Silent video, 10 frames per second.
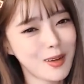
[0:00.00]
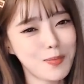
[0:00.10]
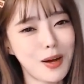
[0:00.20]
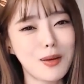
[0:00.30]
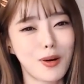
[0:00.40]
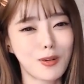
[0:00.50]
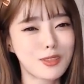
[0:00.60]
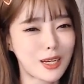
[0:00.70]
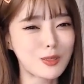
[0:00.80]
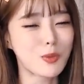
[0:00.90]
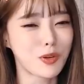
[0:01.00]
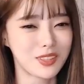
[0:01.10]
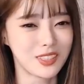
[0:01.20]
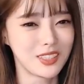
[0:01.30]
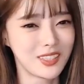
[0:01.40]
나 팡이 방송 자주
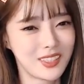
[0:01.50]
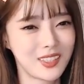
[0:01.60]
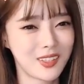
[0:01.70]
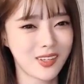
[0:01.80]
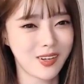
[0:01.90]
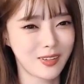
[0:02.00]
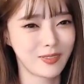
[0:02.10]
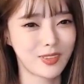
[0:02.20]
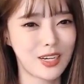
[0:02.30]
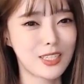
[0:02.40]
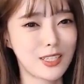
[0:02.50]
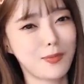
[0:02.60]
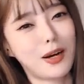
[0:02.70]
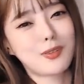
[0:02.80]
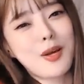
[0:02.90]
보거든. 그래서
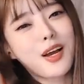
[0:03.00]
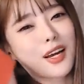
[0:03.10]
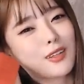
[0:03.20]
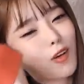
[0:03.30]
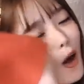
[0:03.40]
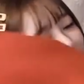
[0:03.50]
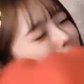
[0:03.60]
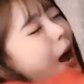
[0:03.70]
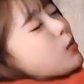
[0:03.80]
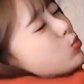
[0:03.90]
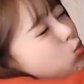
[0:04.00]
막 평양에서 엄마,